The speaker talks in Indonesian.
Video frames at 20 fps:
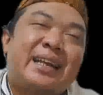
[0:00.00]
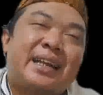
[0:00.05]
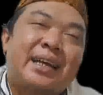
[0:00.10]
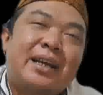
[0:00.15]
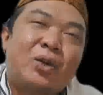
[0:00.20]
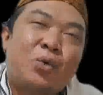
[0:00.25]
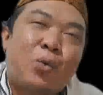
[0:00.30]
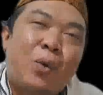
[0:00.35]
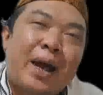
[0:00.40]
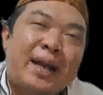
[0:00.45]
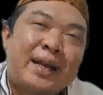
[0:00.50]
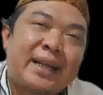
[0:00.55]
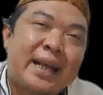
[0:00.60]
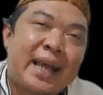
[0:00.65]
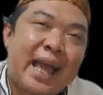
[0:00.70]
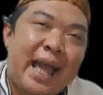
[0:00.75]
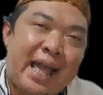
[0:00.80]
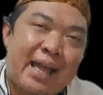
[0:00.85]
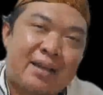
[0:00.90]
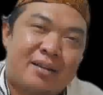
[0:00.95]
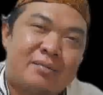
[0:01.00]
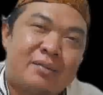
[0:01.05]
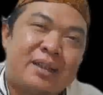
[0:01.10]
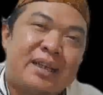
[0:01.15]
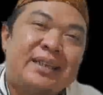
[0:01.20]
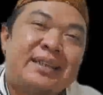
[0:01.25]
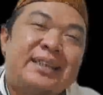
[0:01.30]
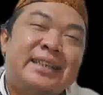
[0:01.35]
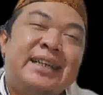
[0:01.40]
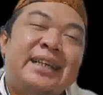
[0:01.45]
keluarga,
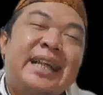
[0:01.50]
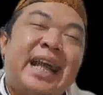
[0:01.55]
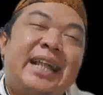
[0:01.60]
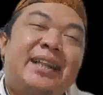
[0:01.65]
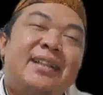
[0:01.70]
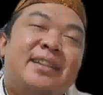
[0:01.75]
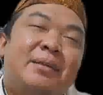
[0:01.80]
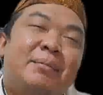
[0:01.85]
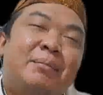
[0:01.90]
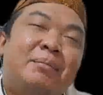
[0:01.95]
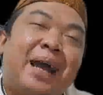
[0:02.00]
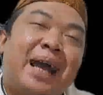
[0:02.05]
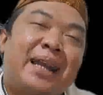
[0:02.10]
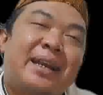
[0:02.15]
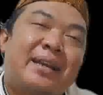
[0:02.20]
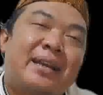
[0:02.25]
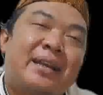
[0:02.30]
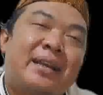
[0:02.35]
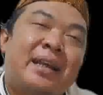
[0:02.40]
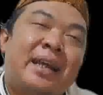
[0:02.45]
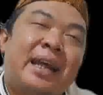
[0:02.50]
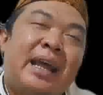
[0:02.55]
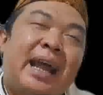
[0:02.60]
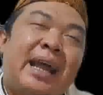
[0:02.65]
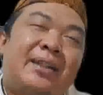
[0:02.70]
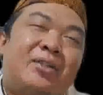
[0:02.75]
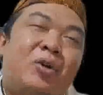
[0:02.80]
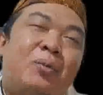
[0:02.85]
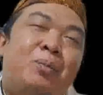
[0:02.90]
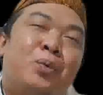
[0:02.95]
dengan teman,
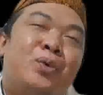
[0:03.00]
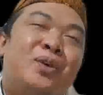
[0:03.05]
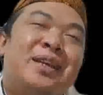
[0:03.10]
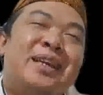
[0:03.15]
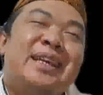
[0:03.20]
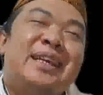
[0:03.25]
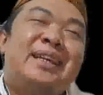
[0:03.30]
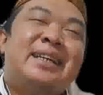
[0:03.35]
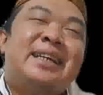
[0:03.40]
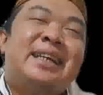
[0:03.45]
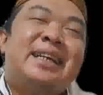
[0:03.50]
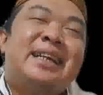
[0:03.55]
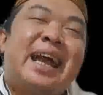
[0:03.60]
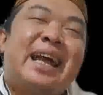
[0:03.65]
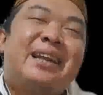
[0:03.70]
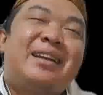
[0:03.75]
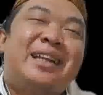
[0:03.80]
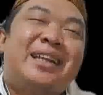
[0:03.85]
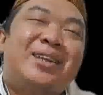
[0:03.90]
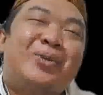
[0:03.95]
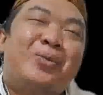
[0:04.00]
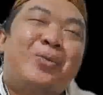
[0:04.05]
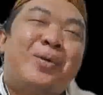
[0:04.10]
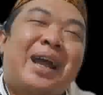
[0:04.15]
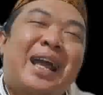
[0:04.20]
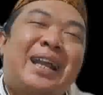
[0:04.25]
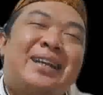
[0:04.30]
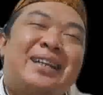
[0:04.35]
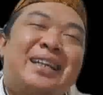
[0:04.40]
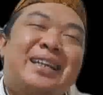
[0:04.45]
ataupun dengan
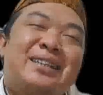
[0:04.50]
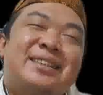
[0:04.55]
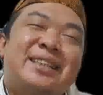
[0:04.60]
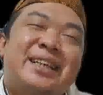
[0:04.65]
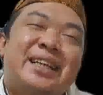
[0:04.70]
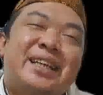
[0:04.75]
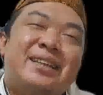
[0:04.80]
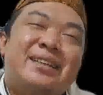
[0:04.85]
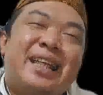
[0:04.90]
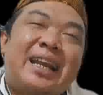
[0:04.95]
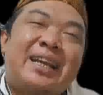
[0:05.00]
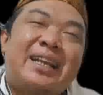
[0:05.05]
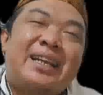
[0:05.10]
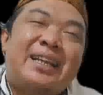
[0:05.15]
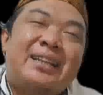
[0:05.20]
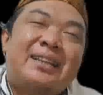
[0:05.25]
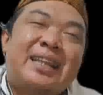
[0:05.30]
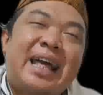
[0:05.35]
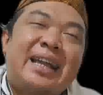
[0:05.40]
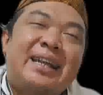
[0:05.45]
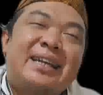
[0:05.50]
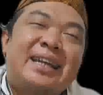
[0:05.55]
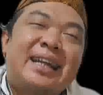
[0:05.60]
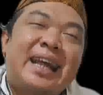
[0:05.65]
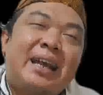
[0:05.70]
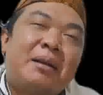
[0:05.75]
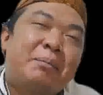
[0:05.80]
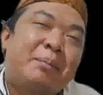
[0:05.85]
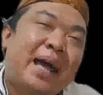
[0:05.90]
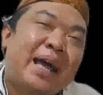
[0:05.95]
lingkungan di sekitar kita,
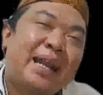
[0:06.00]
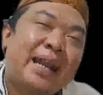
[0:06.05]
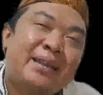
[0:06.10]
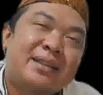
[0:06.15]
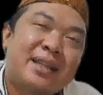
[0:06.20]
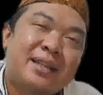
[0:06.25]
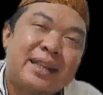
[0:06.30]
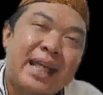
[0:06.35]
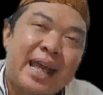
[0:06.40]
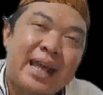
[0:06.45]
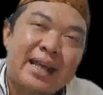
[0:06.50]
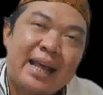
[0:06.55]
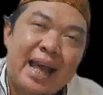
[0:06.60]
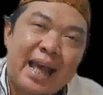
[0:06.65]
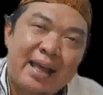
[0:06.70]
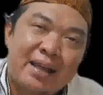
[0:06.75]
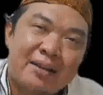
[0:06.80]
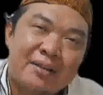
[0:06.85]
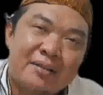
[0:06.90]
dengan para tetangga.